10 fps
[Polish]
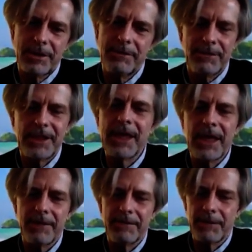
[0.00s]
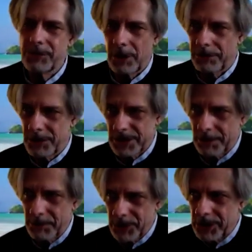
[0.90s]
Wy nie, wy o
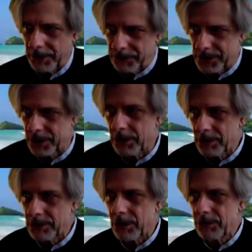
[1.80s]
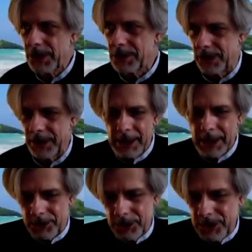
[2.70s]
wszystkim myślicie, wszystko kontrolujecie.
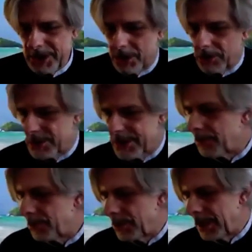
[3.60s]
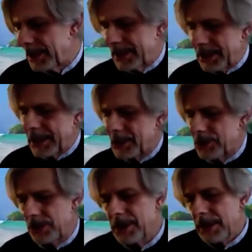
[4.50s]
Czy dziecko dostało jedzenie,
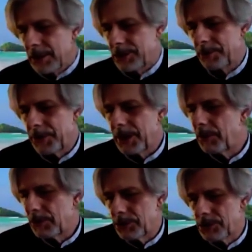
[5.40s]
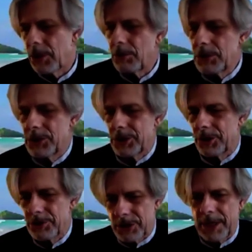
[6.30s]
czy, czy pojechało do szkoły, czy
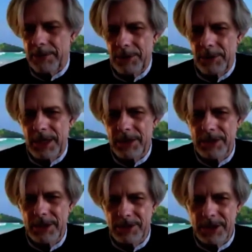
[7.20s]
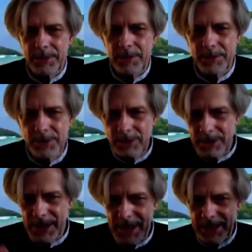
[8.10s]
to, czy tamto, każda rzecz po prostu i
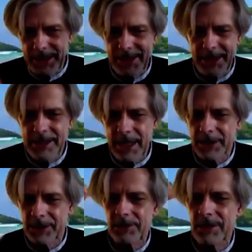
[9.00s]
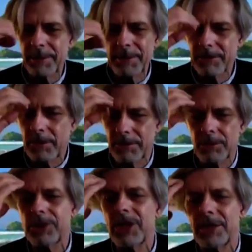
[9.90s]
te nakręcenia, a czy on na pewno
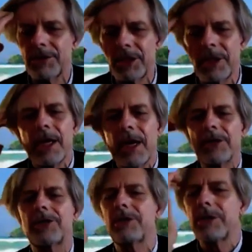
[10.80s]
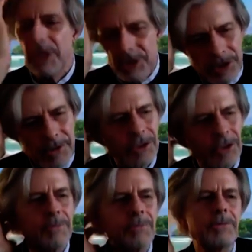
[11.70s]
wróci, a czy, a czy, czy,
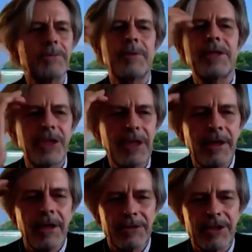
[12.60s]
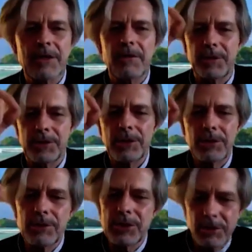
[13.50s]
czy będzie wszystko w
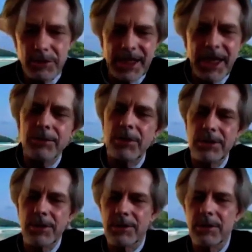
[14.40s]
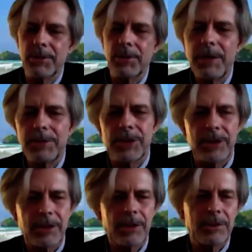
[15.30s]
porządku, czy on zjadł to, co zrobiłam, czy
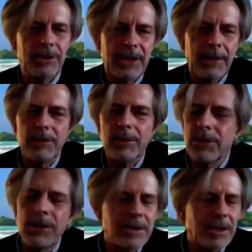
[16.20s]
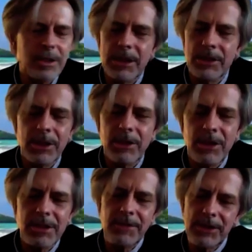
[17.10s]
to, czy tamto, tysiące rzeczy. I to
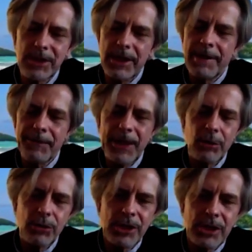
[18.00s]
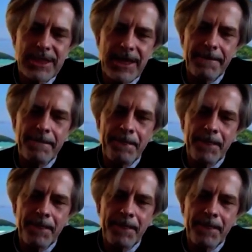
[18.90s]
jest właśnie ta różnica.